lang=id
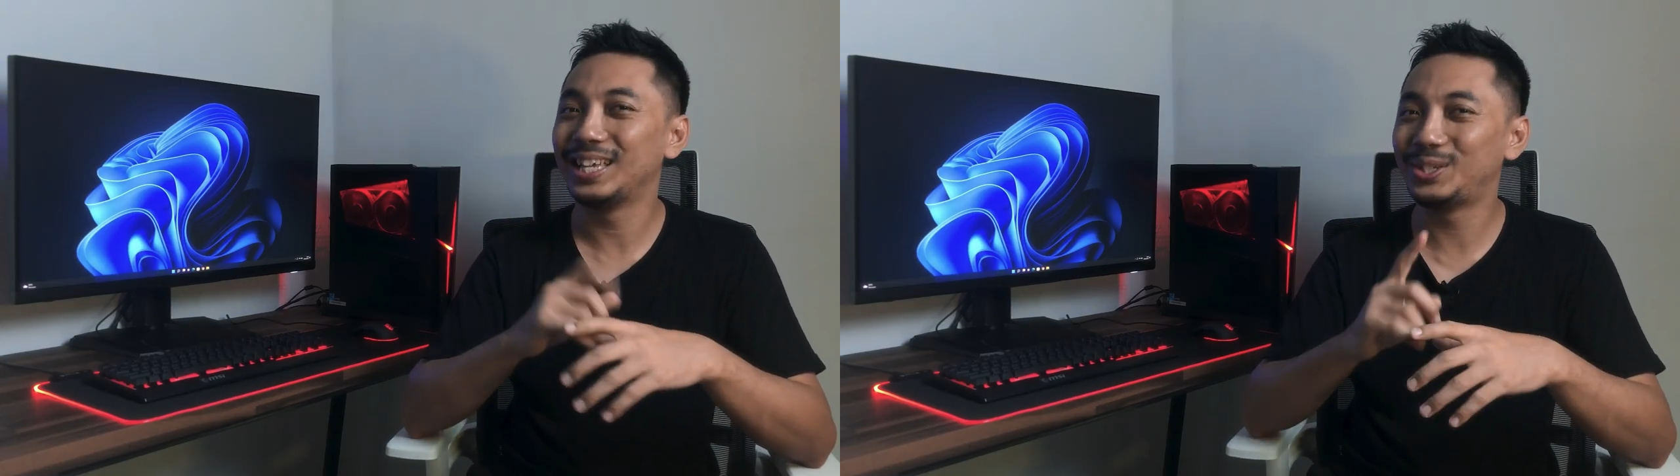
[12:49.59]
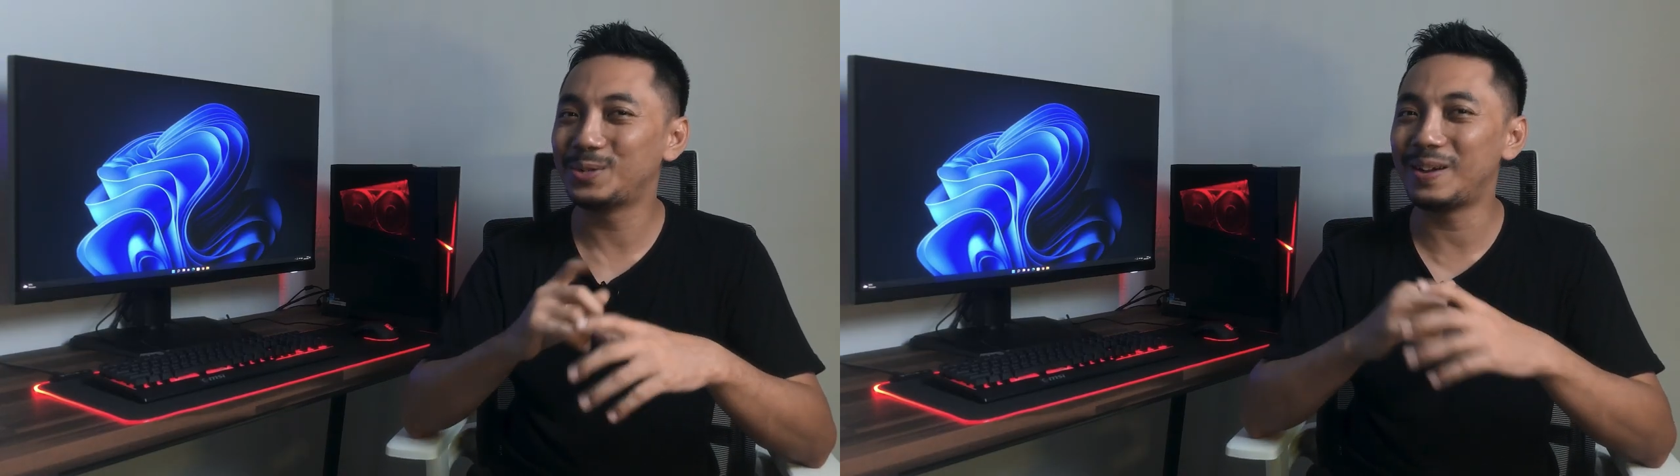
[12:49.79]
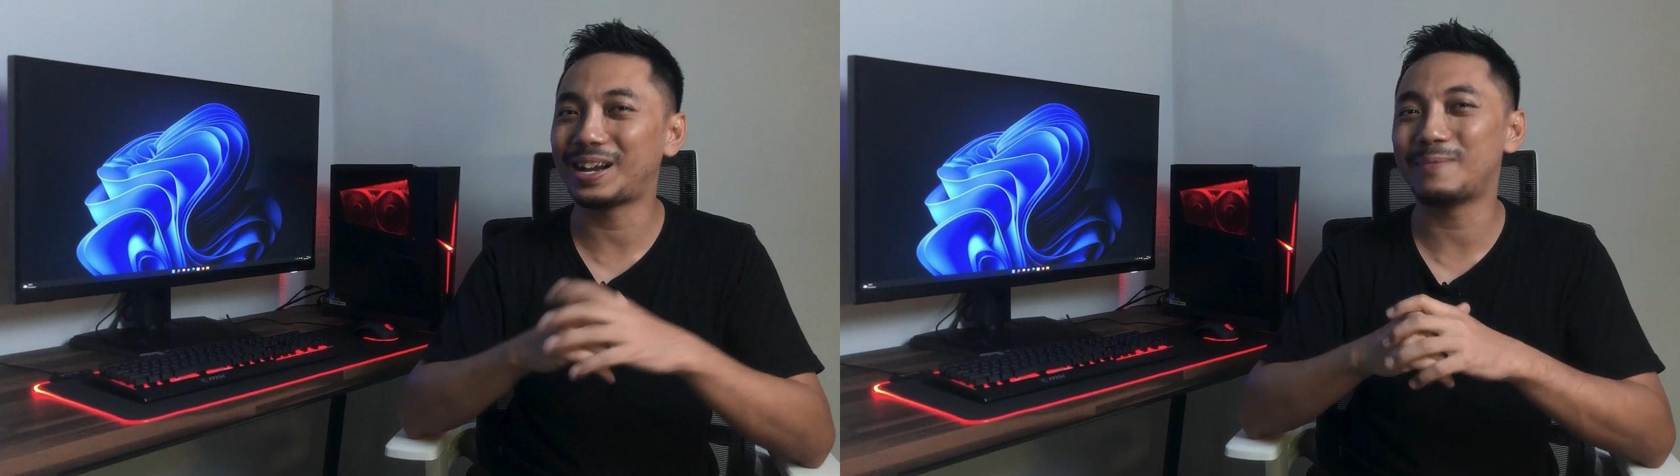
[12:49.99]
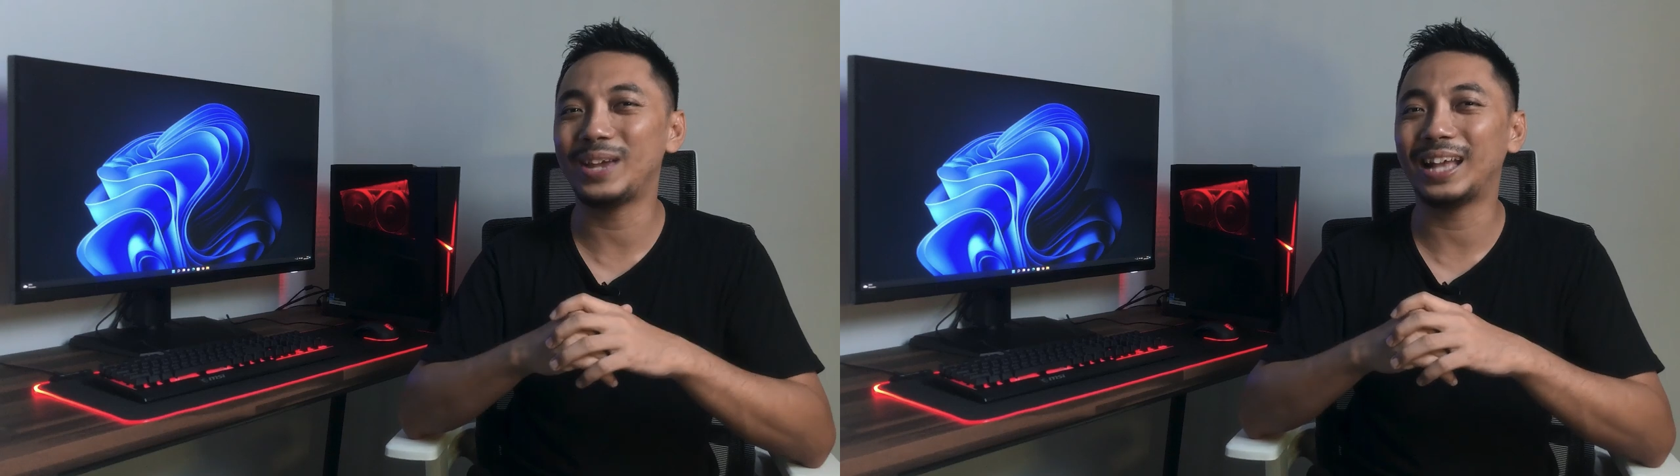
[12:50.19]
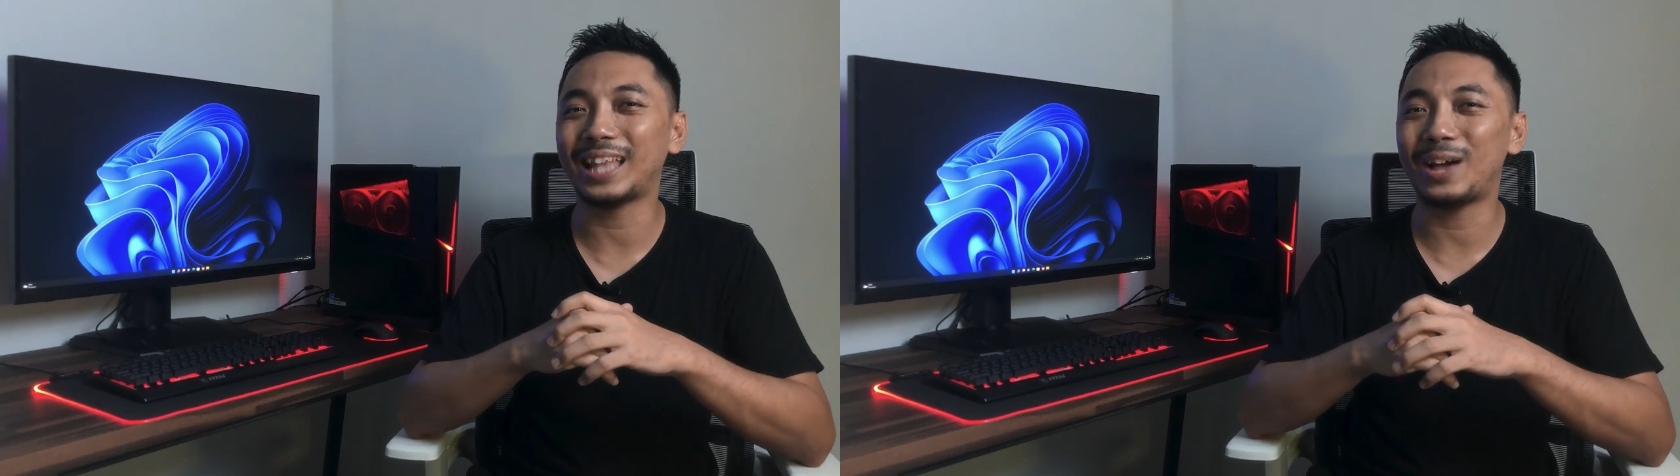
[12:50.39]
Cuma kamu
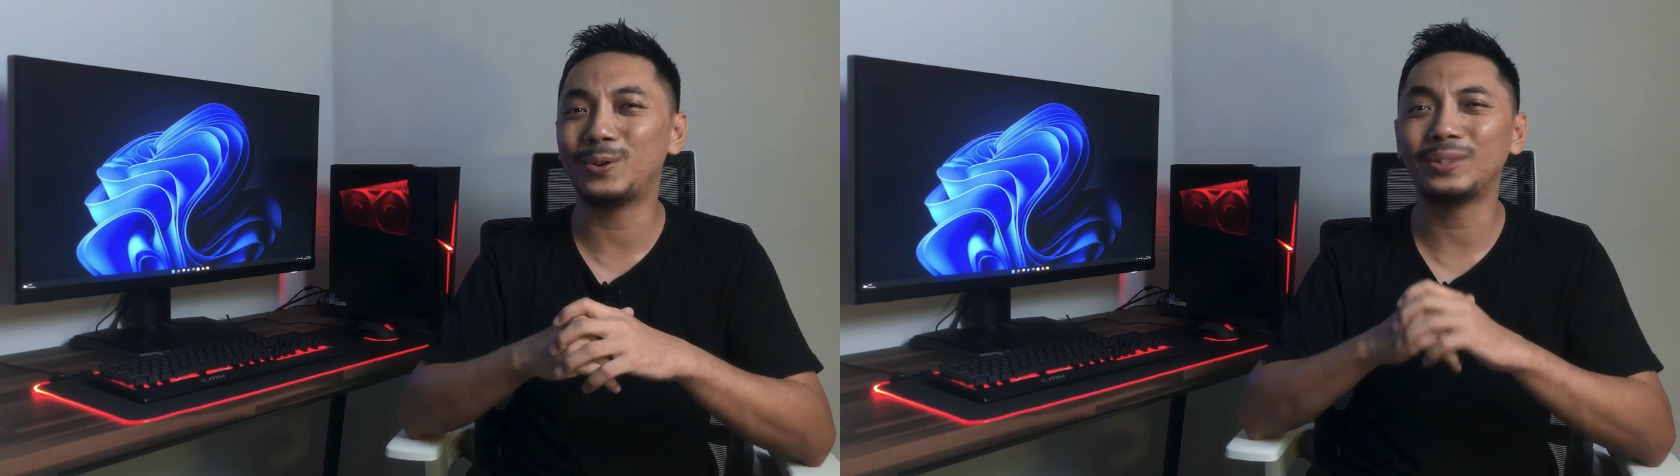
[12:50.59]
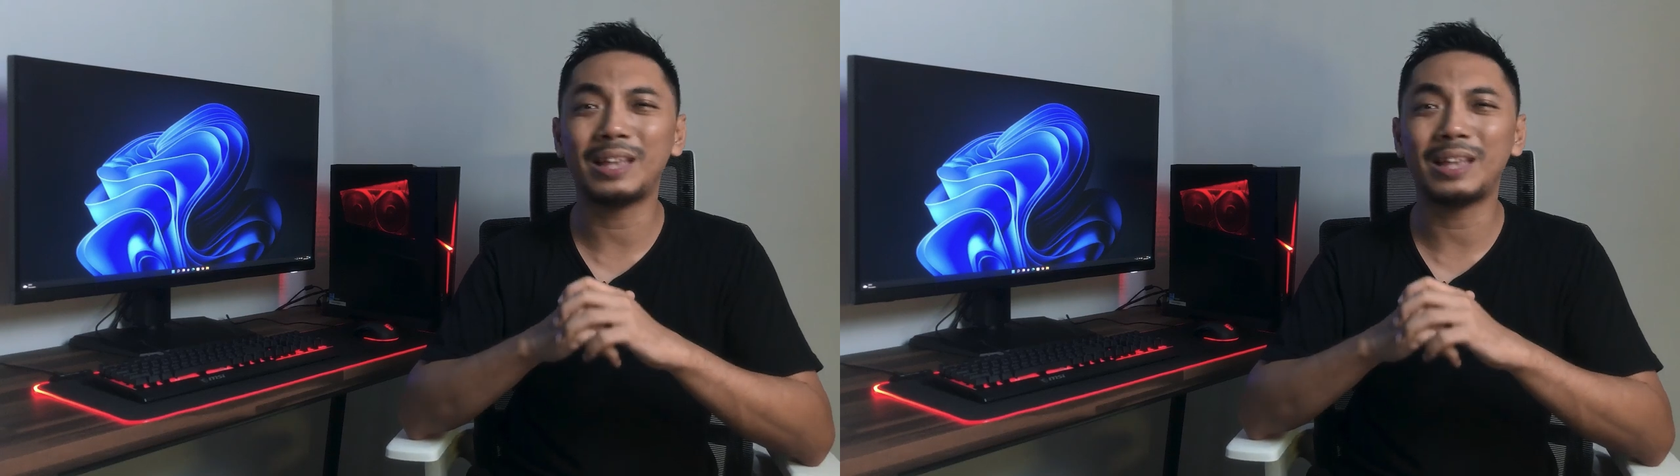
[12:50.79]
yang tahu,